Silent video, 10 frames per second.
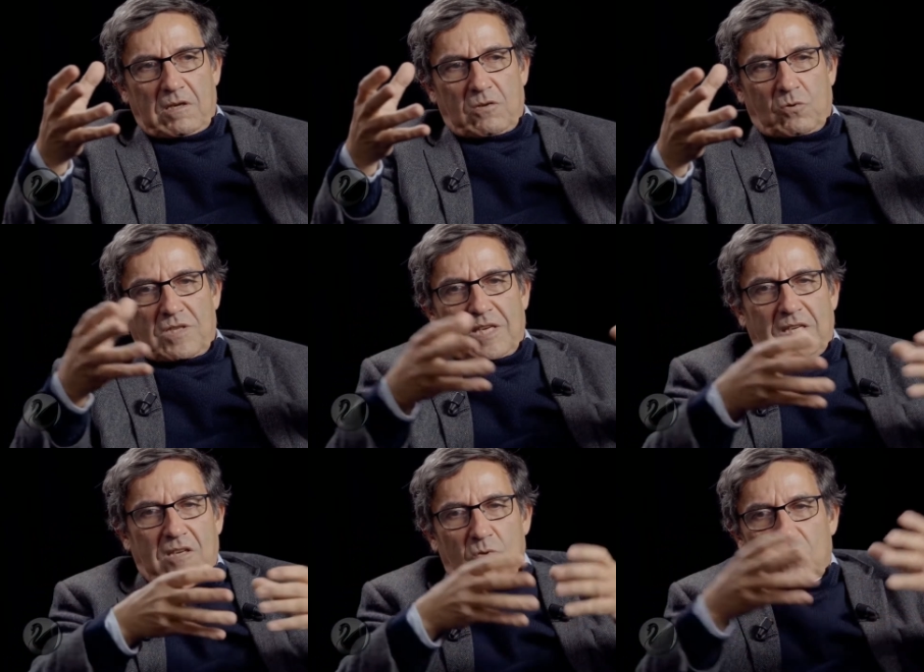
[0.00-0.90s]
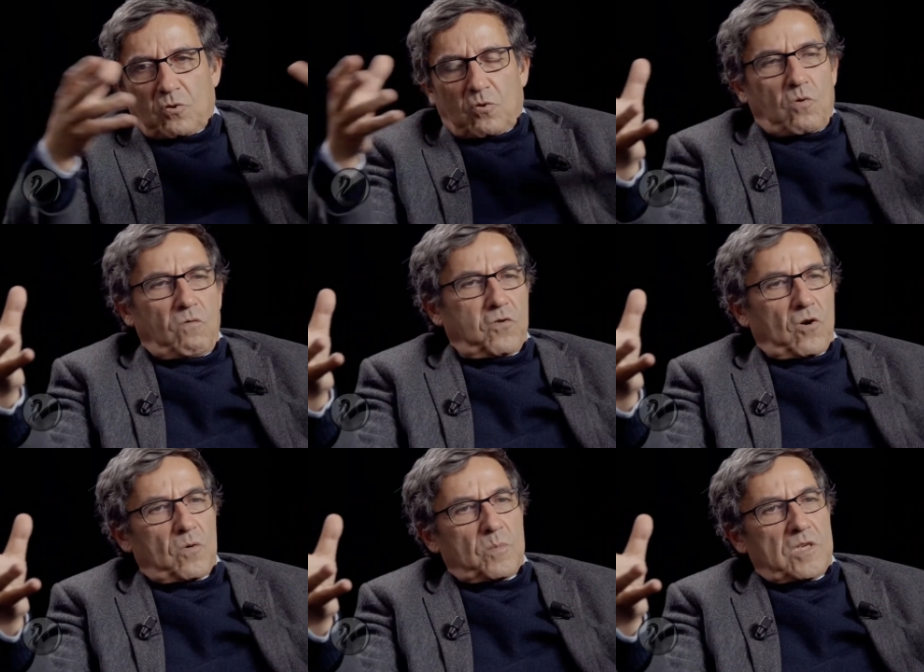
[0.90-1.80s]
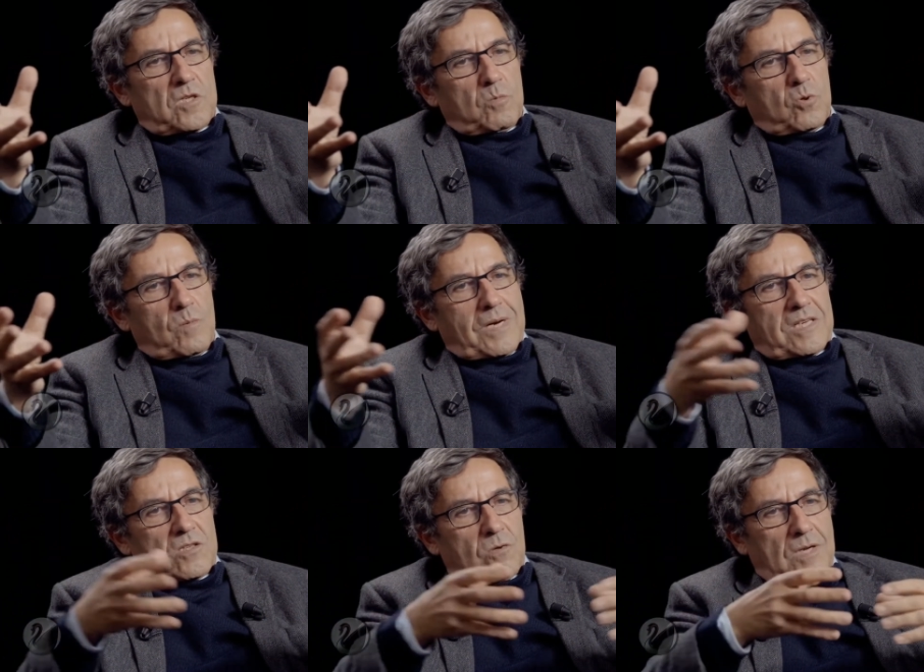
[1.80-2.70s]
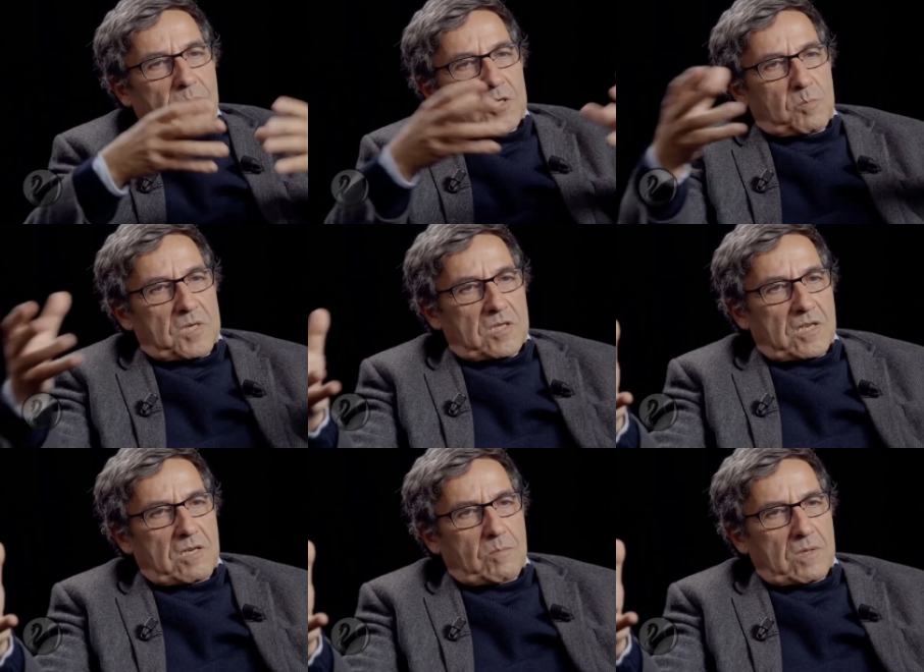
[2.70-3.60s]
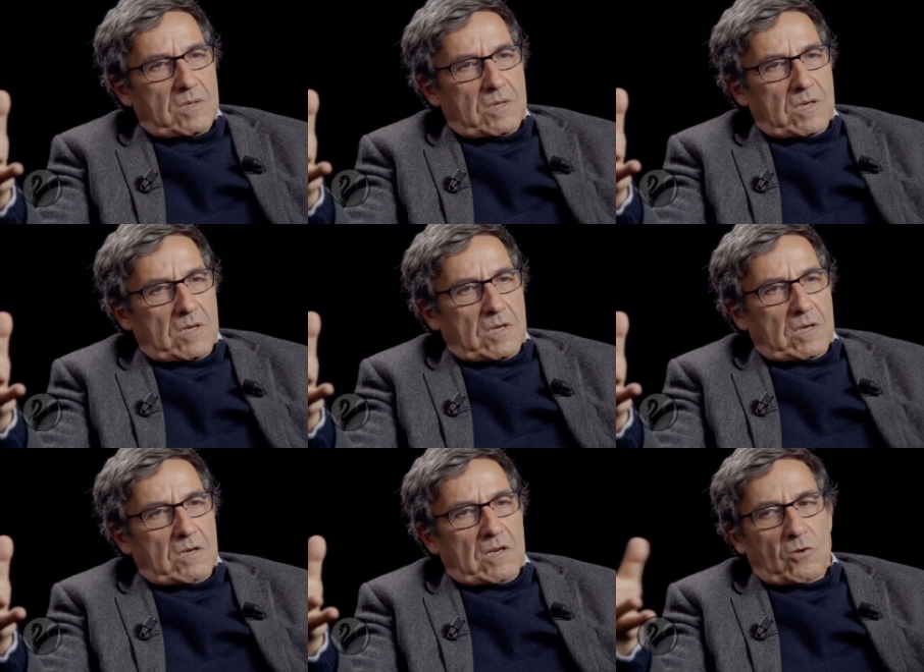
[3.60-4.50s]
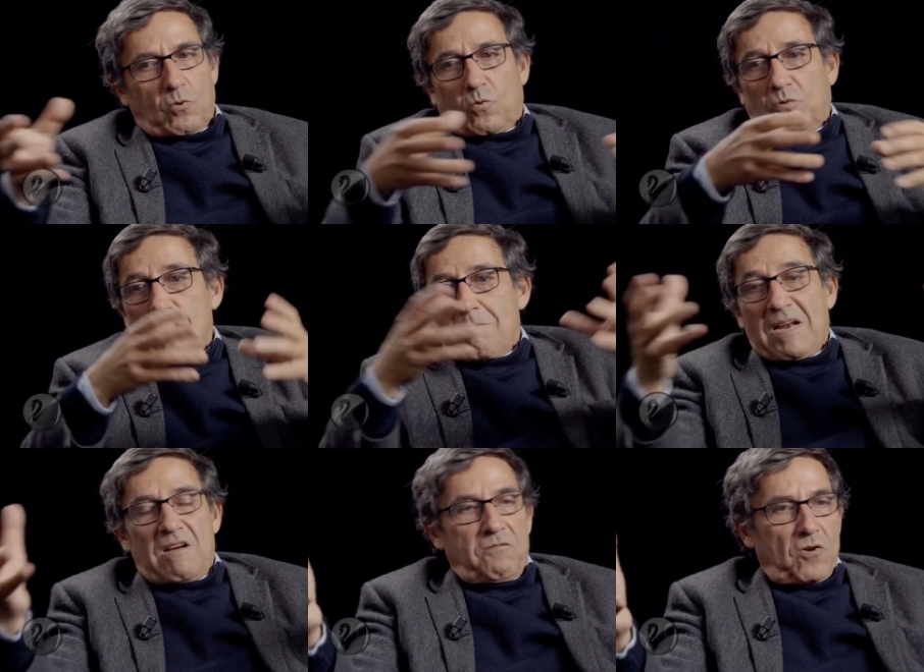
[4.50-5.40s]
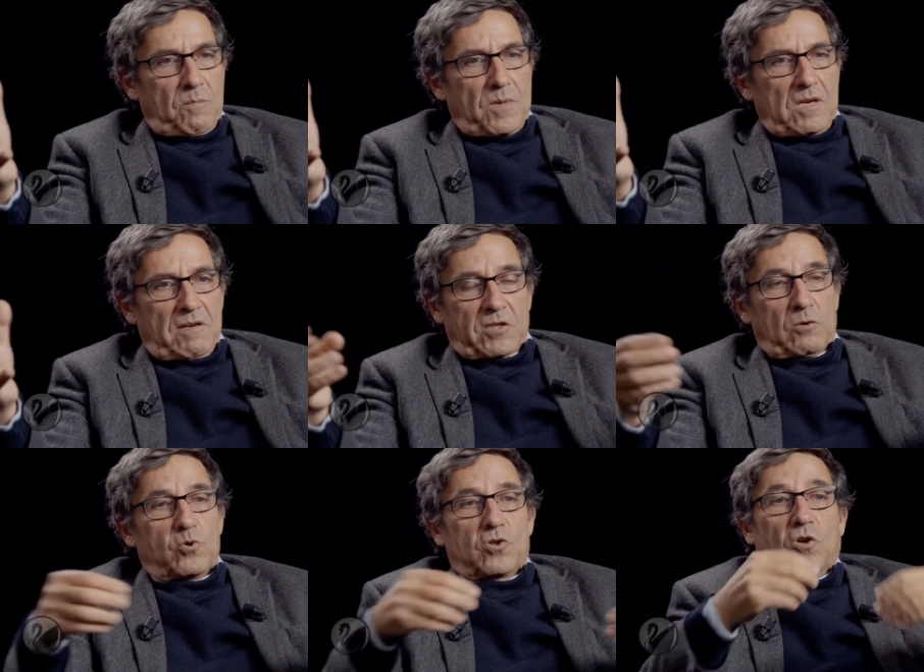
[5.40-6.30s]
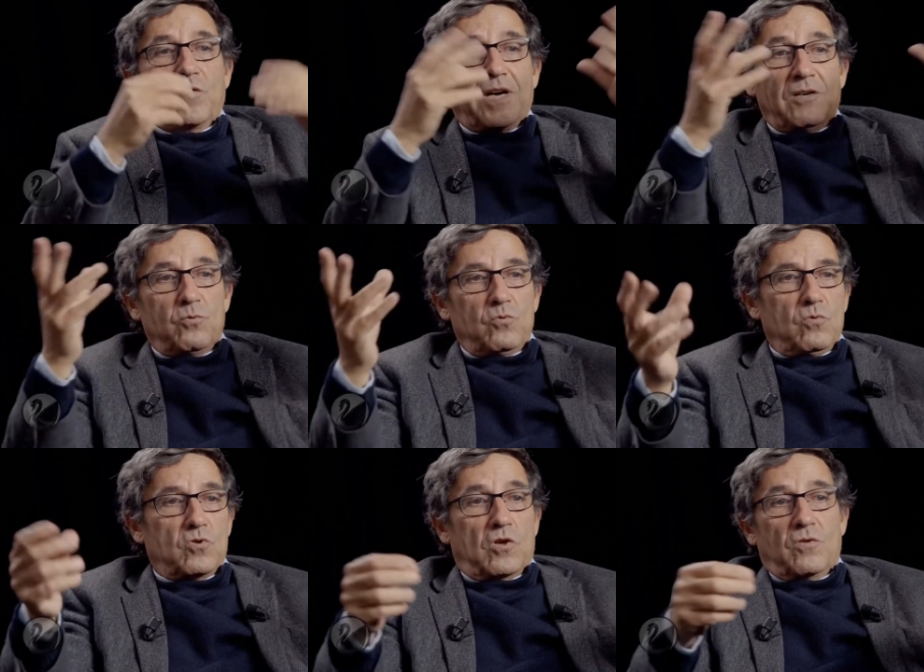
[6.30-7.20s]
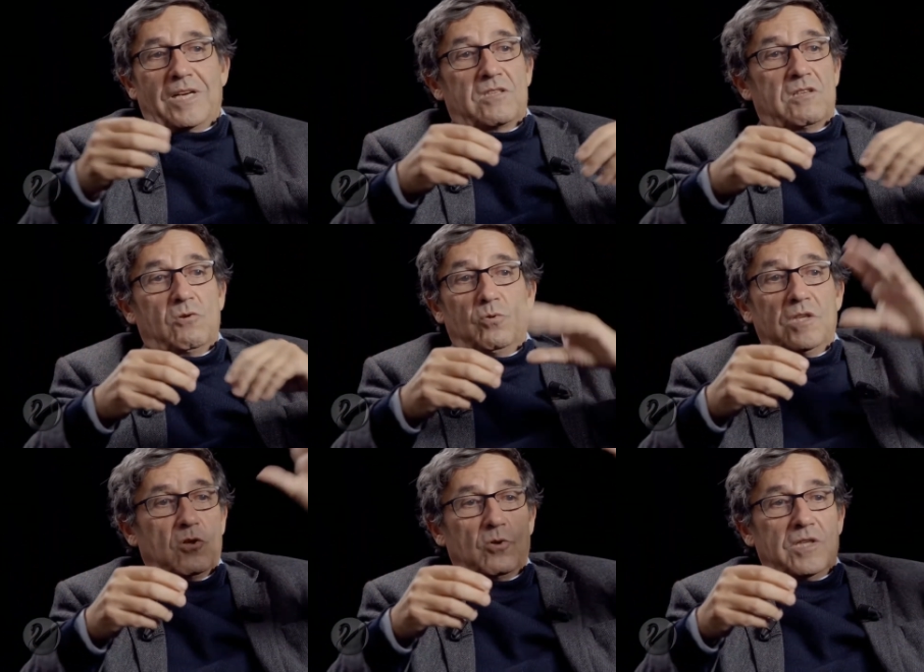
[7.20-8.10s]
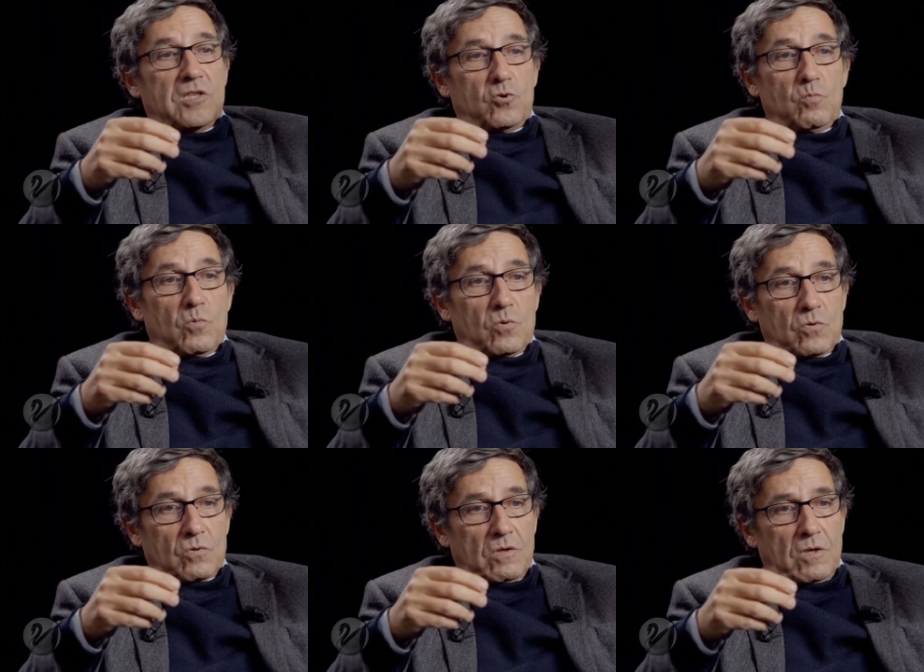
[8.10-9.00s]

Donc ça crée une sorte de conformisme de masse de la presse mainstream. Et donc on est mal informé avec le scandale du scandale, c'est le décodex du monde,